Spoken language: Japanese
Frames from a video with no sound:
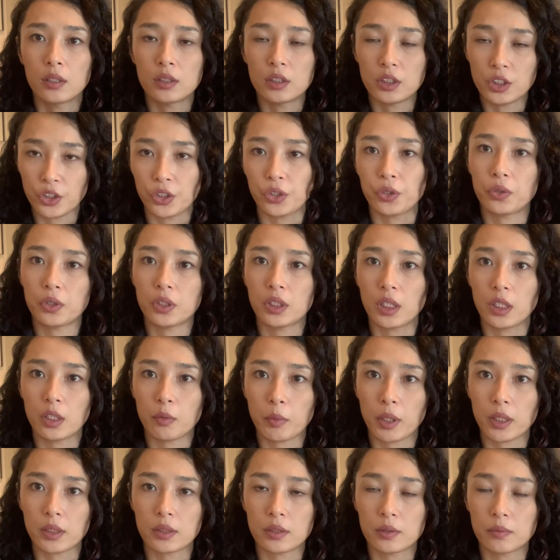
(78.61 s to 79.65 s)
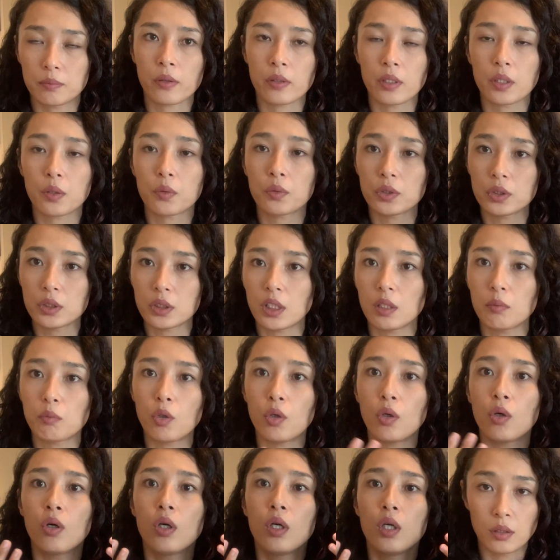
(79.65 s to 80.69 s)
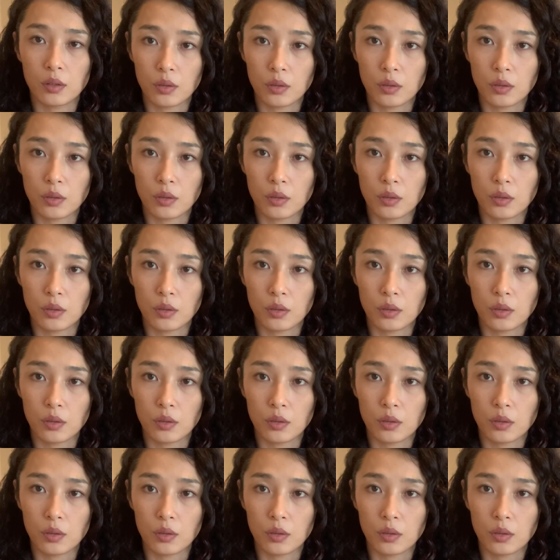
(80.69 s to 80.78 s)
指標になりますでこちらも